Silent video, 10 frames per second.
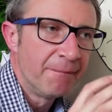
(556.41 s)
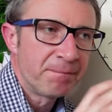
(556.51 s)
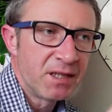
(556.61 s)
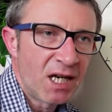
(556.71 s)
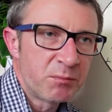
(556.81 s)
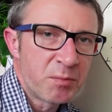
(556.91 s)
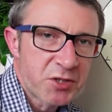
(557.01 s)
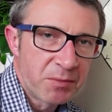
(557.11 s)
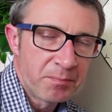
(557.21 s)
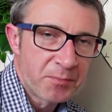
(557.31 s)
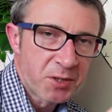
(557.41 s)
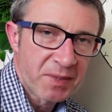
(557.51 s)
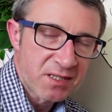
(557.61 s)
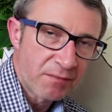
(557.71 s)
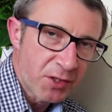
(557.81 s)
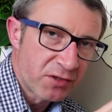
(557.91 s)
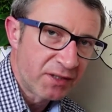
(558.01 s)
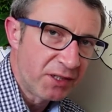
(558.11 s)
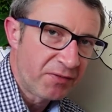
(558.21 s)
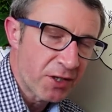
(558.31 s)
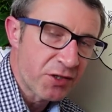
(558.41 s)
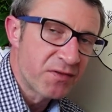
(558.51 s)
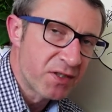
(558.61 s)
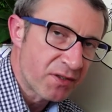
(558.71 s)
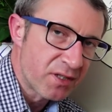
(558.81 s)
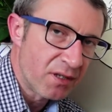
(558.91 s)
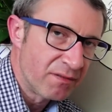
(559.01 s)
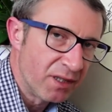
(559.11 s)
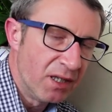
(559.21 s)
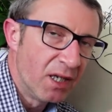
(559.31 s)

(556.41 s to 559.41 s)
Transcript: jakby przy, przypasować do tej twarzy wzorcowej,